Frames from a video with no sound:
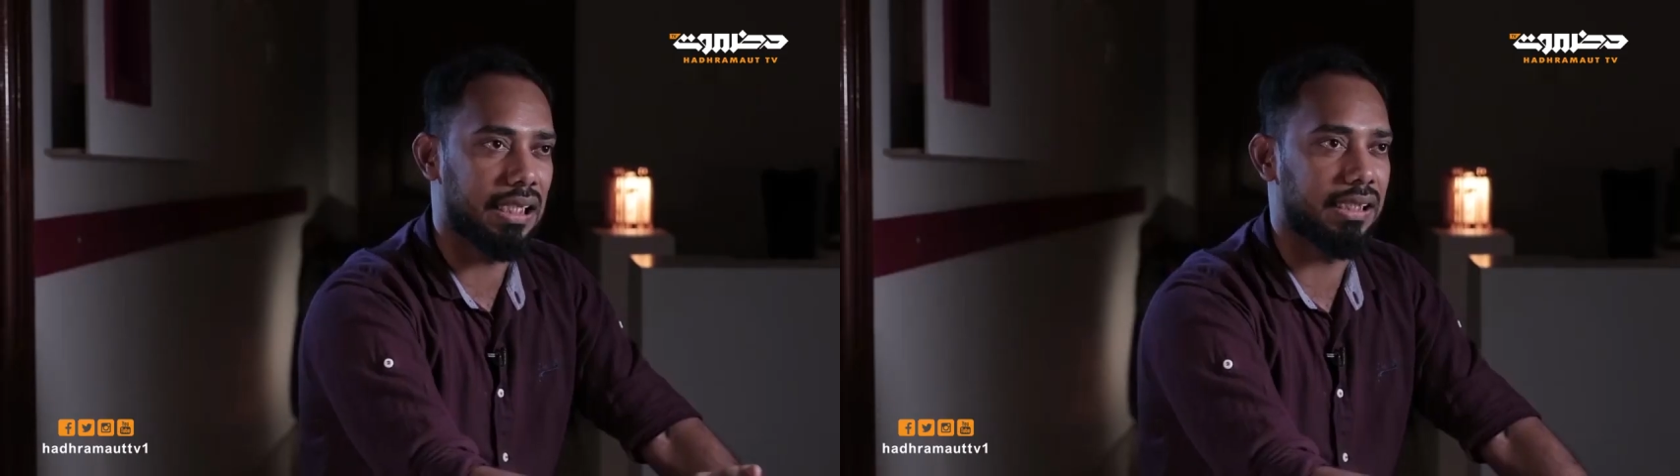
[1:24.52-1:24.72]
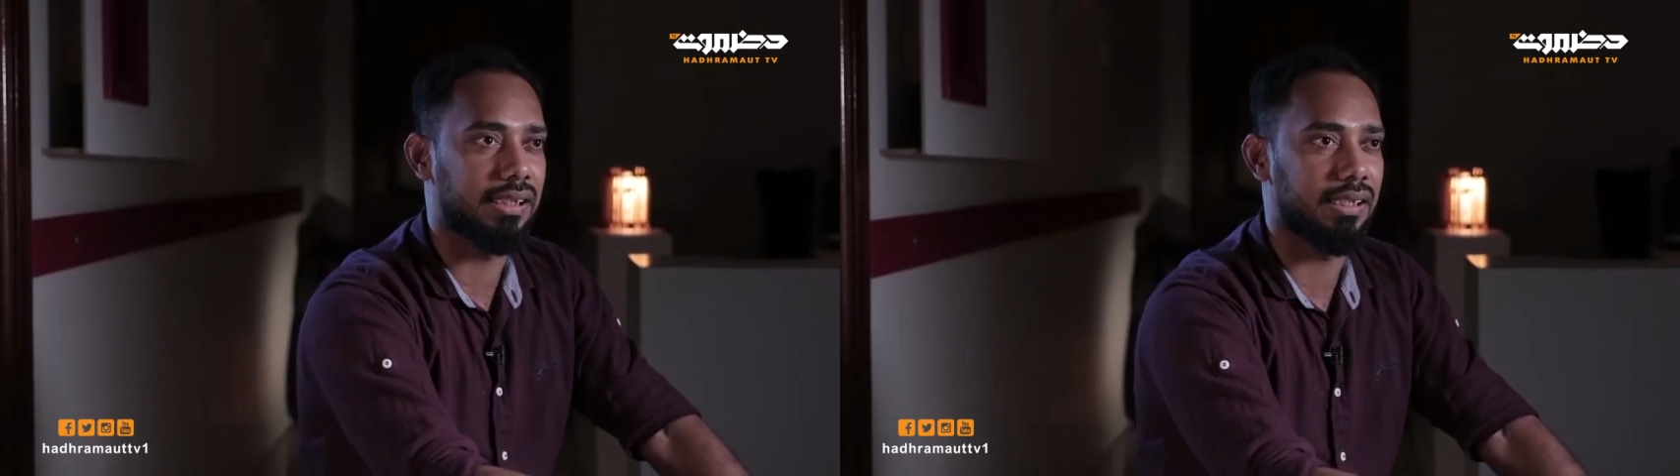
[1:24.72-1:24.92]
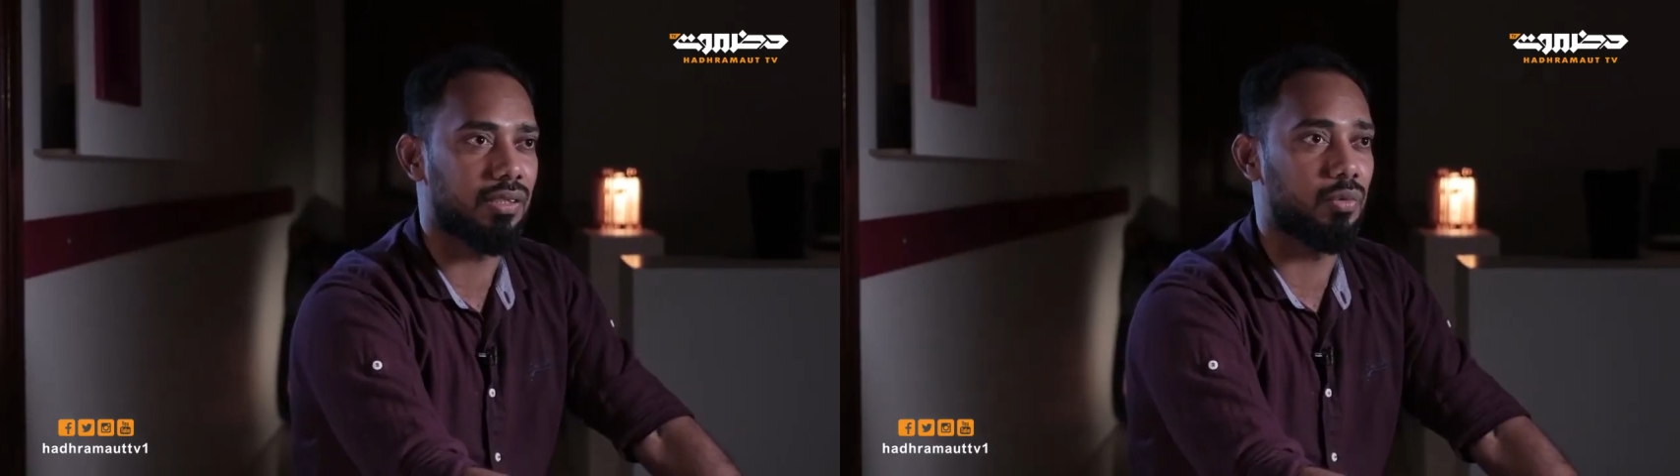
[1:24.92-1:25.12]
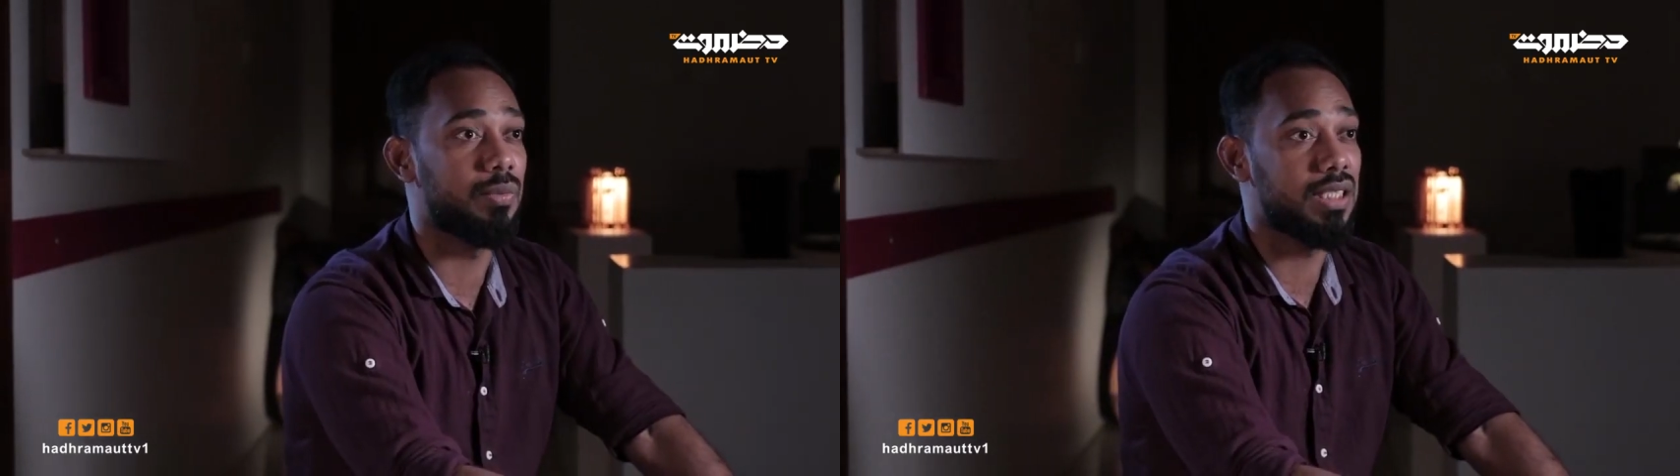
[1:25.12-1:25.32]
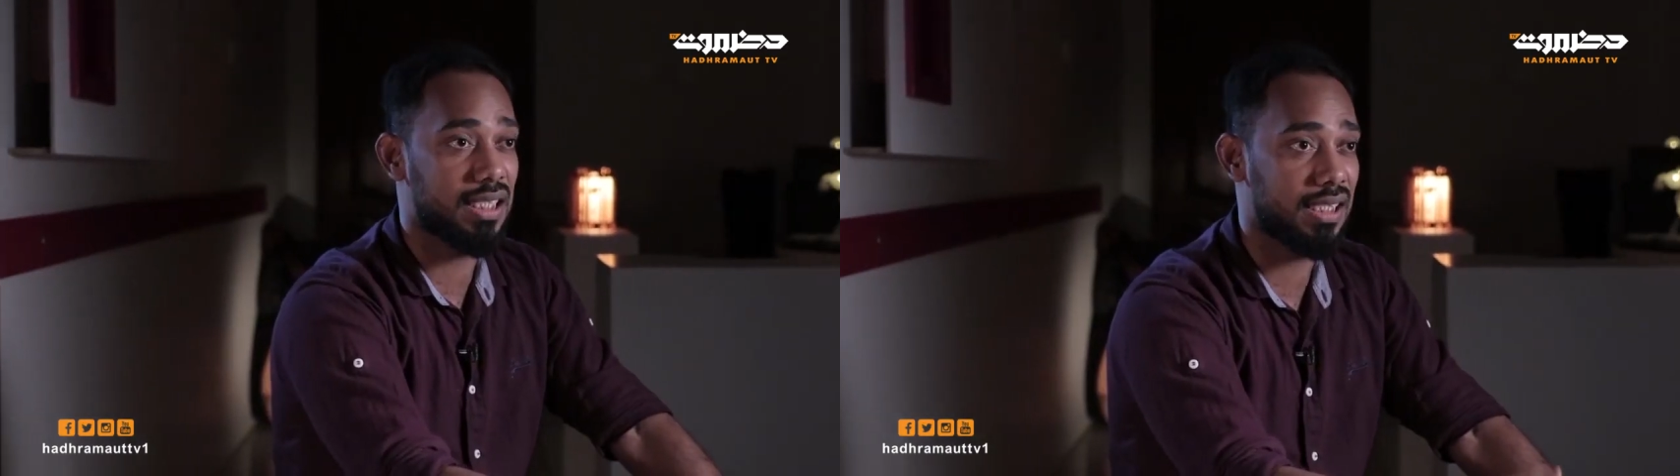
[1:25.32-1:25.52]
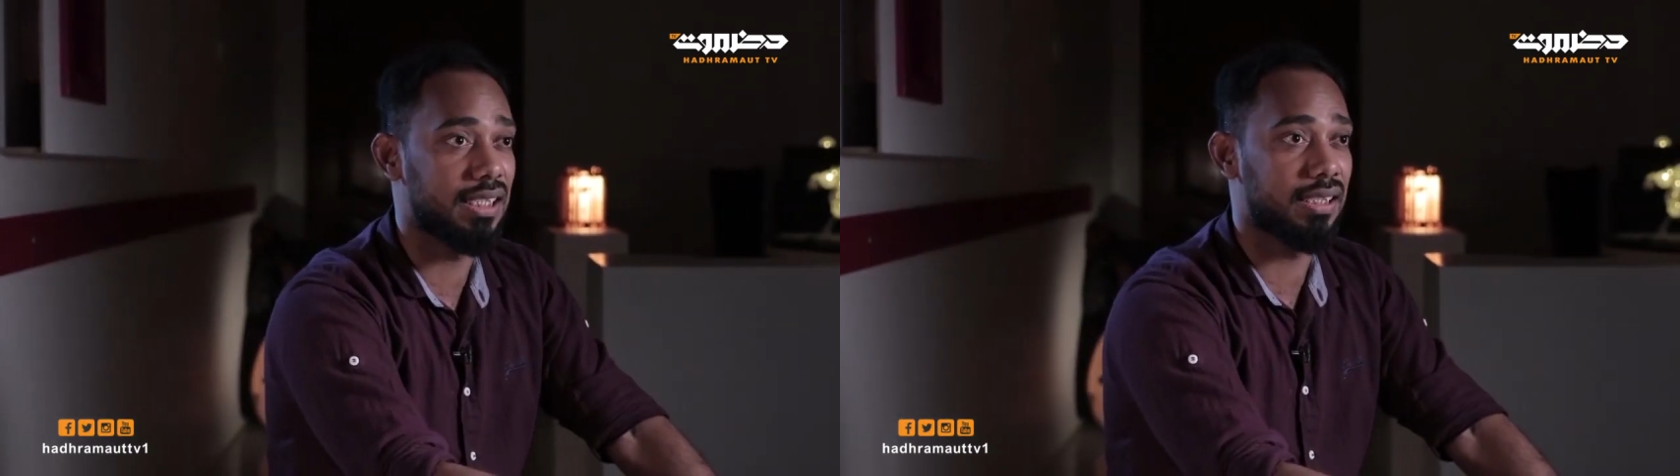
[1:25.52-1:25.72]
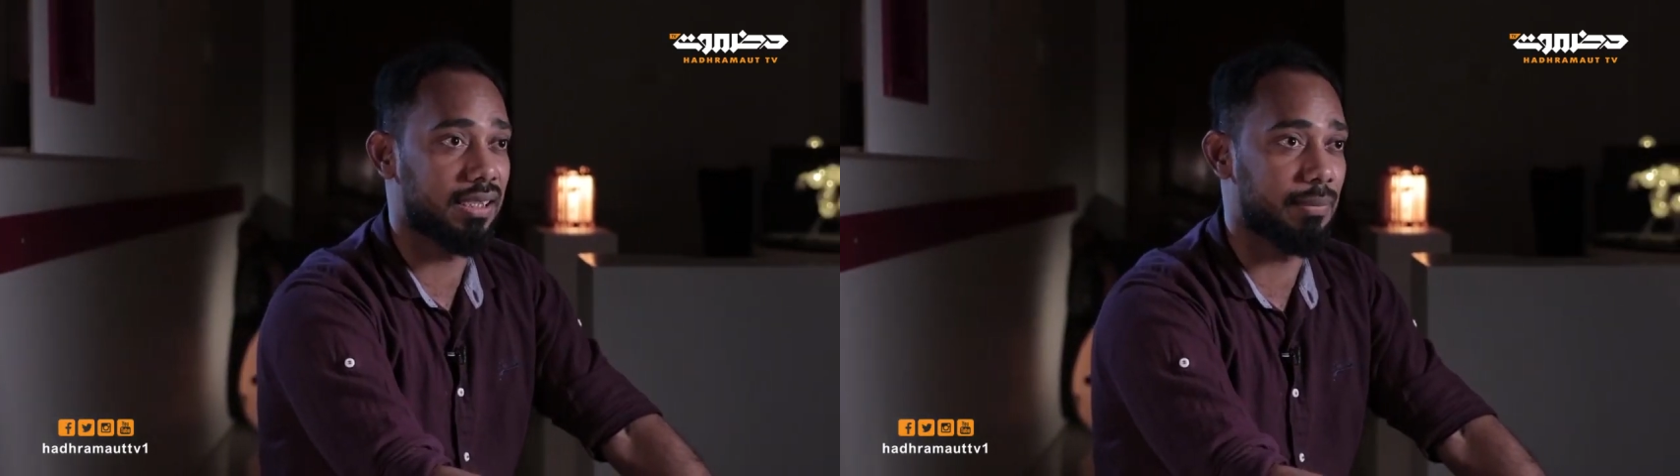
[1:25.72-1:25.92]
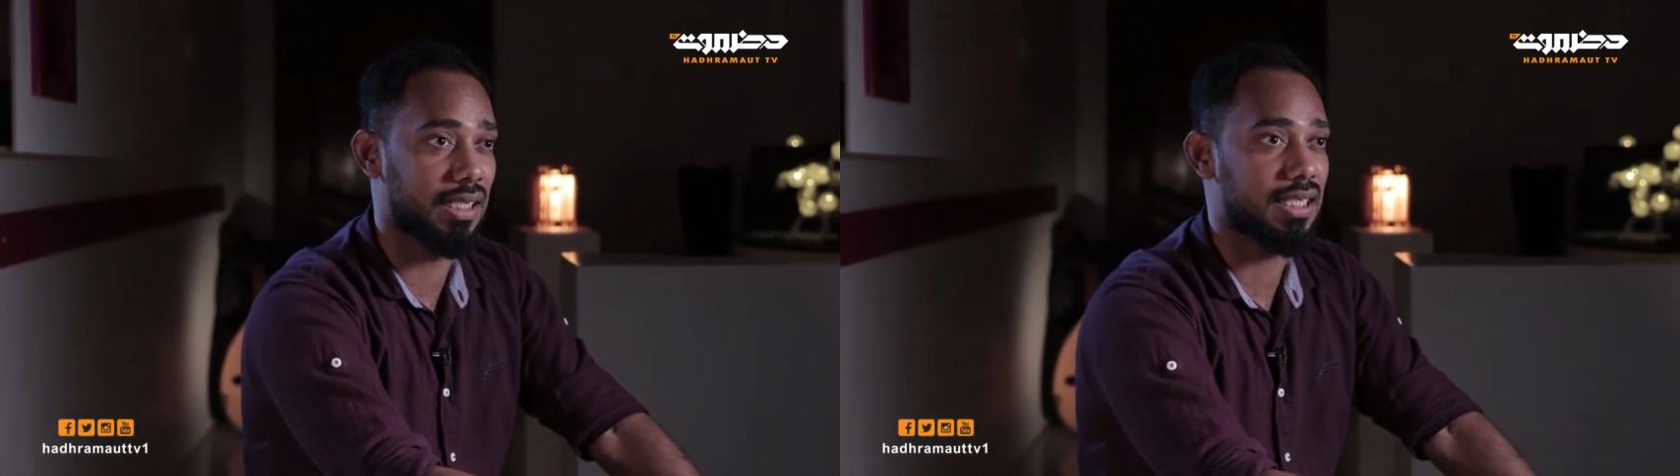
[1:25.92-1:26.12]
يعني ومن جدي
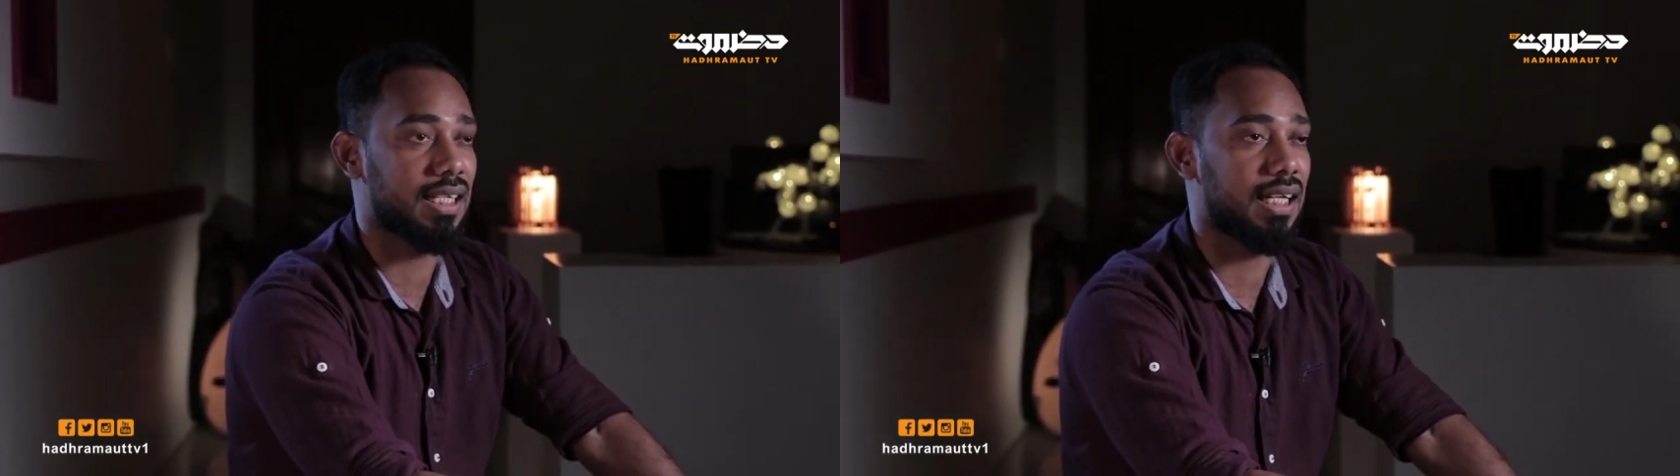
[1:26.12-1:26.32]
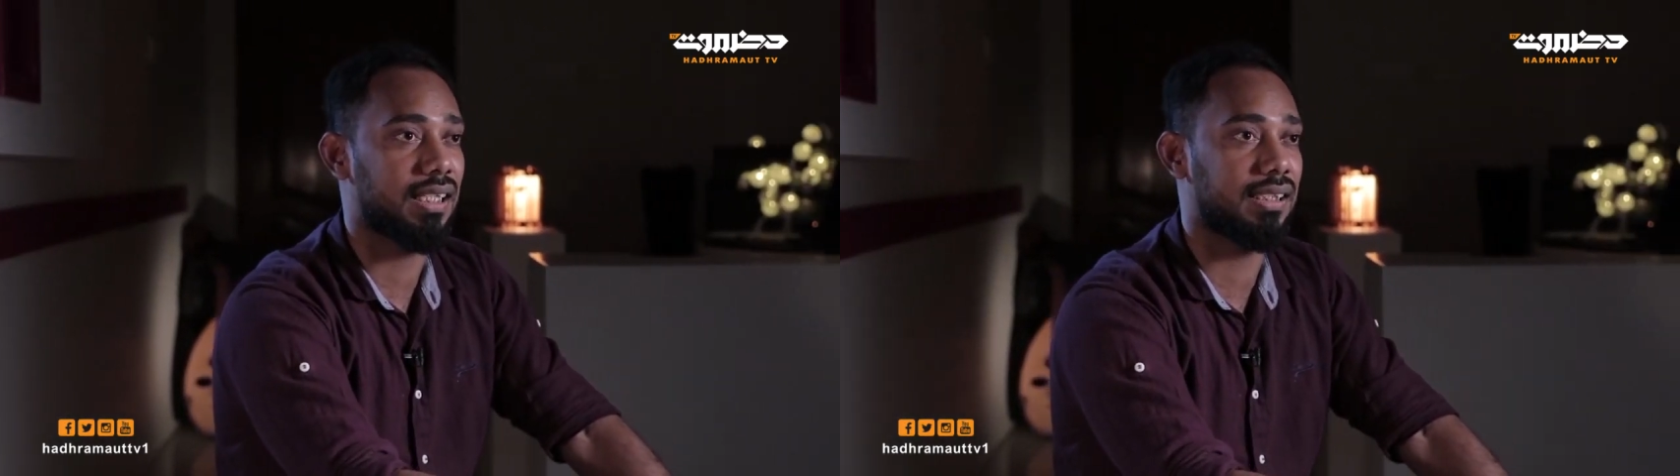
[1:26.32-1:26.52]
بالأصح